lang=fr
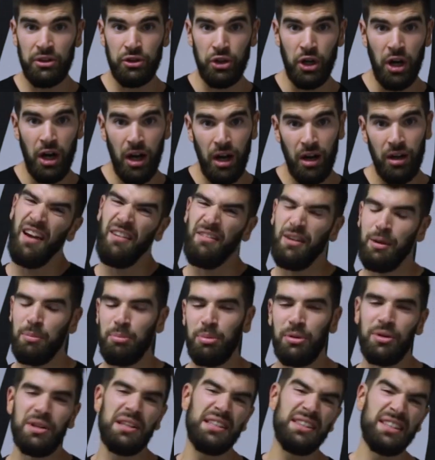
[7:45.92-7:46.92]
a tort, avec
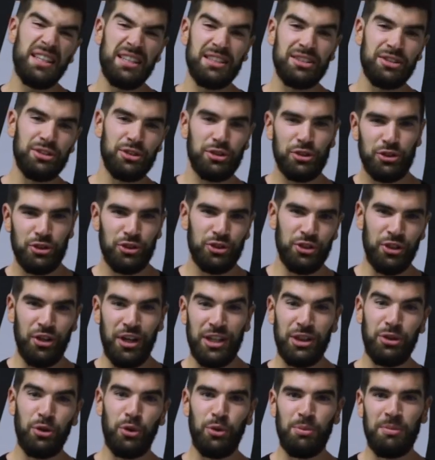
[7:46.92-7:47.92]
politesse
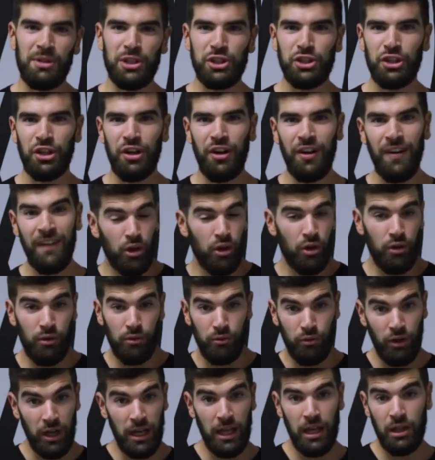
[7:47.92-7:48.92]
sans être trop méchant. Euh,
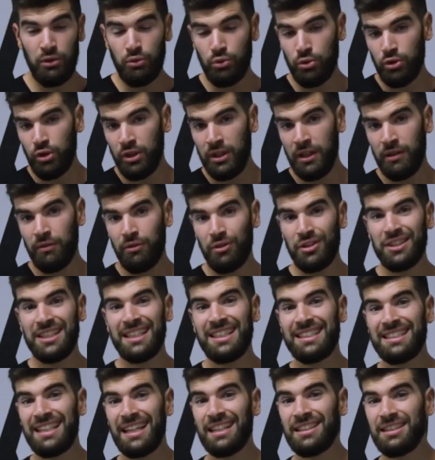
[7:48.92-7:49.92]
voilà, nous donner vos
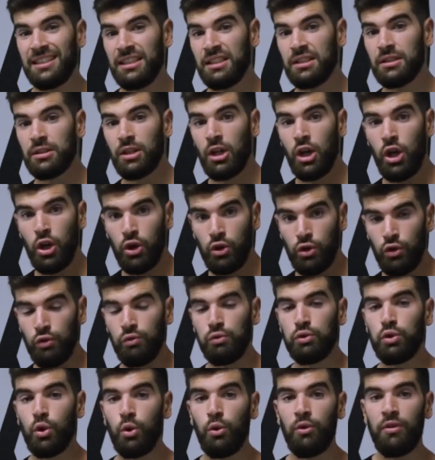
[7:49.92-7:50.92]
exercices que
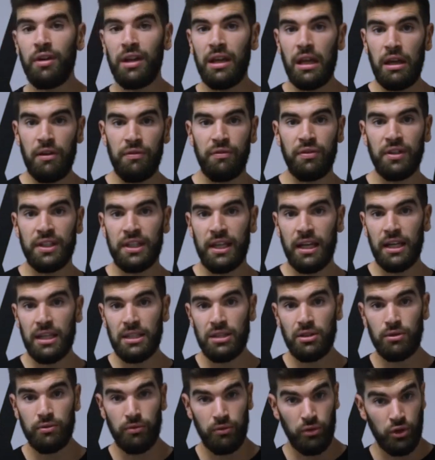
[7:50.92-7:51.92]
vous trouvez
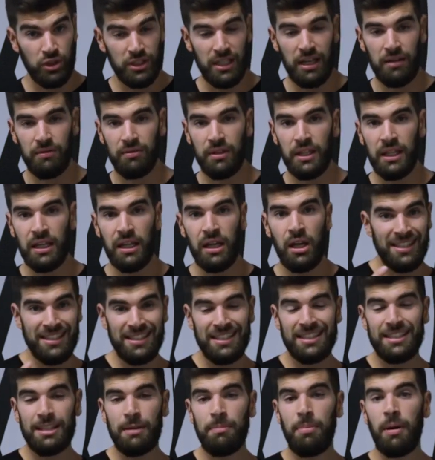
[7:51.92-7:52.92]
efficaces, vos avis.
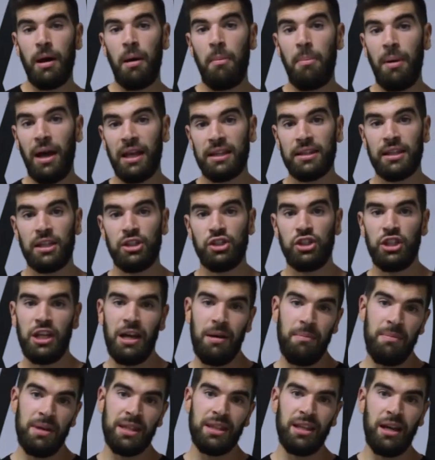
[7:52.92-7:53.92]
N'hésitez pas à
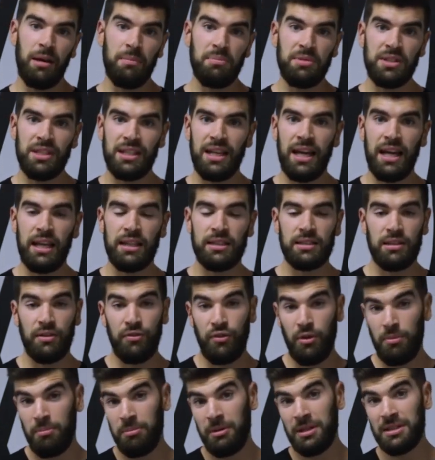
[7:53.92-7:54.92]
partager, à mettre un petit like,
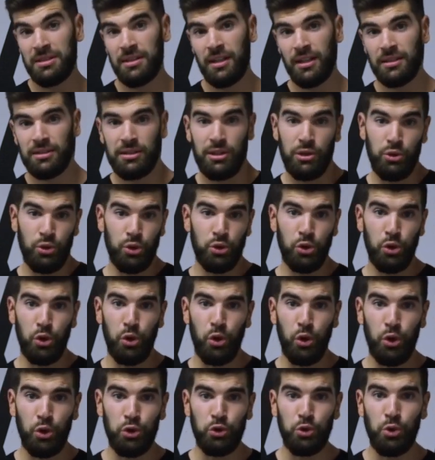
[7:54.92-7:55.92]
ça fait plaisir, c'est
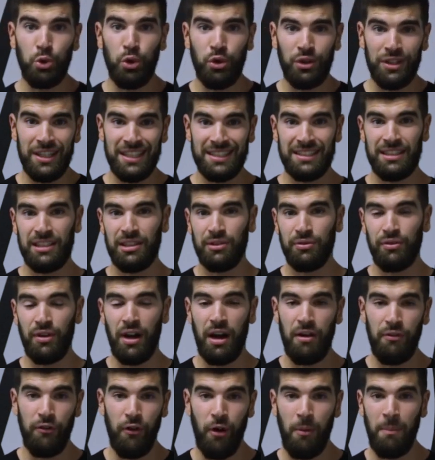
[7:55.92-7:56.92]
notre retour. On a essayé de
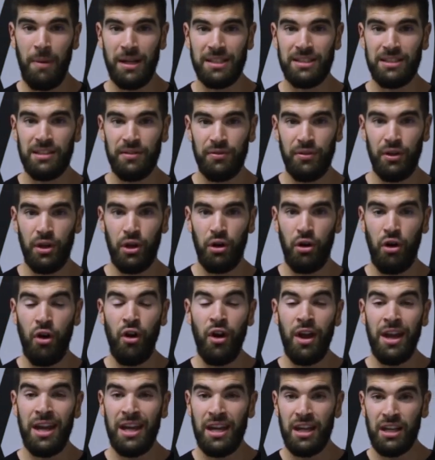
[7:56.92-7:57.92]
faire un format
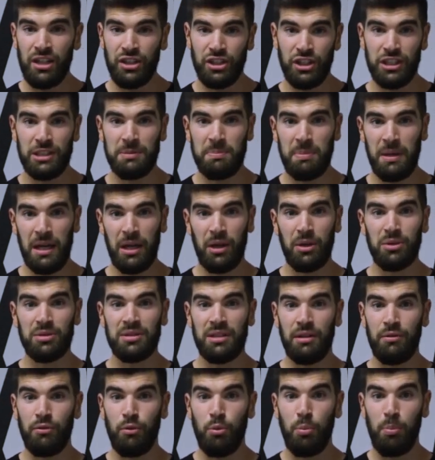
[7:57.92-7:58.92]
différent J'espère que
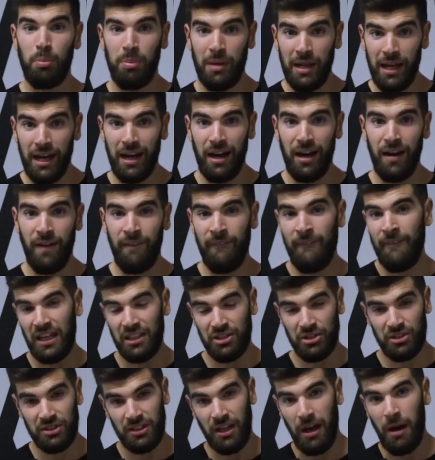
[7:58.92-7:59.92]
ça vous plaira et
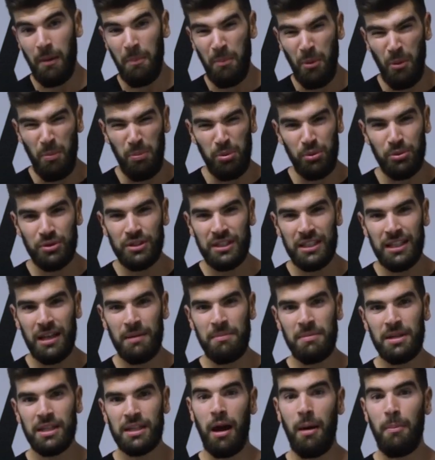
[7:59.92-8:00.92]
que ce sera un peu plus
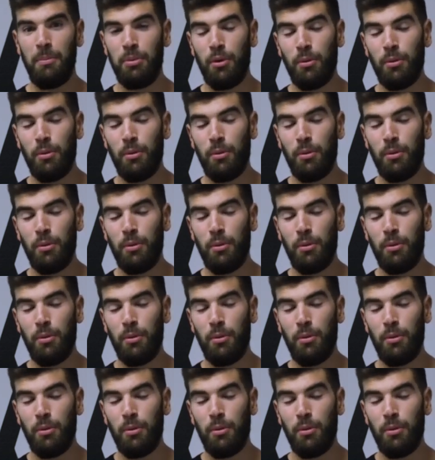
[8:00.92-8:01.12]
dynamique, un